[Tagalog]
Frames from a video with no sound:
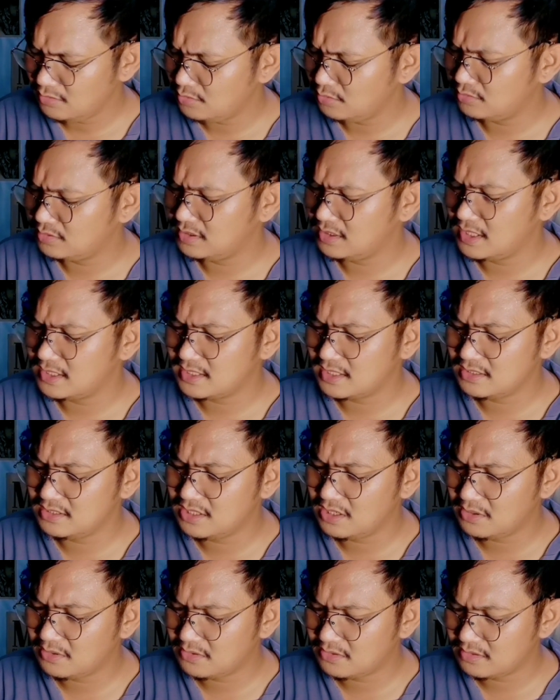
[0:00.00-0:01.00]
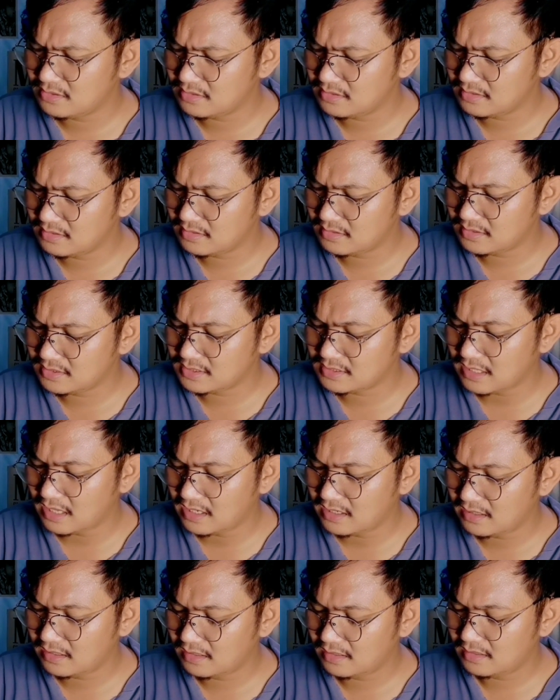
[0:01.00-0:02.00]
Ano yun? Sinasadya or
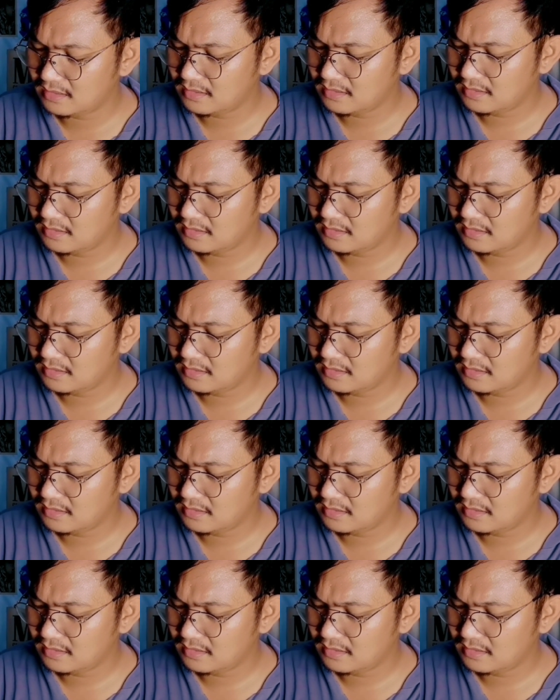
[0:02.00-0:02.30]
style?